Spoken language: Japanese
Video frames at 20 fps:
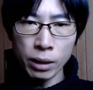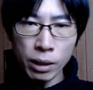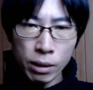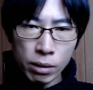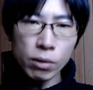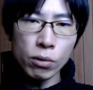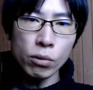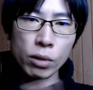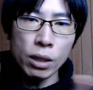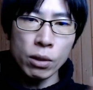で
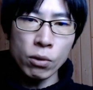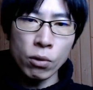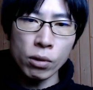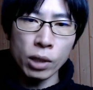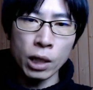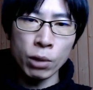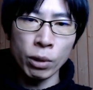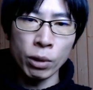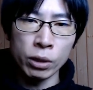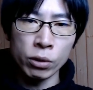すので今
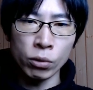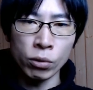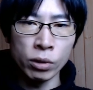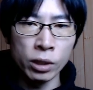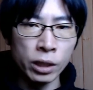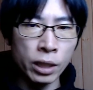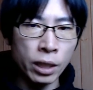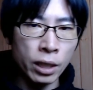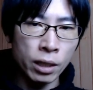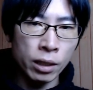回はちょっと
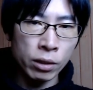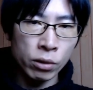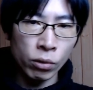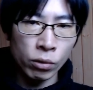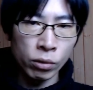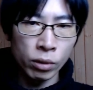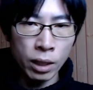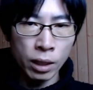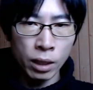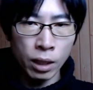
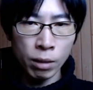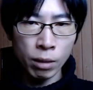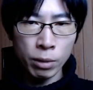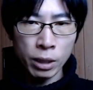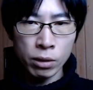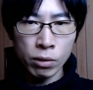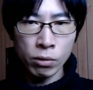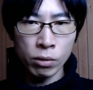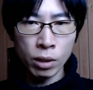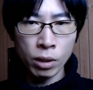
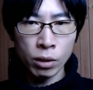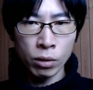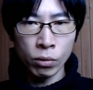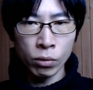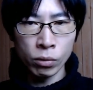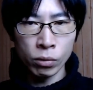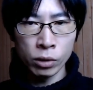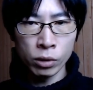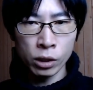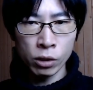リレーションデータベースっていうの
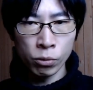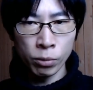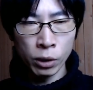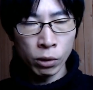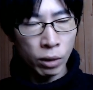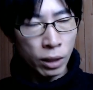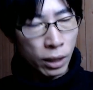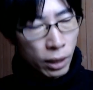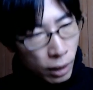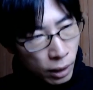を仕組み
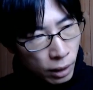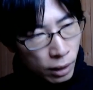をね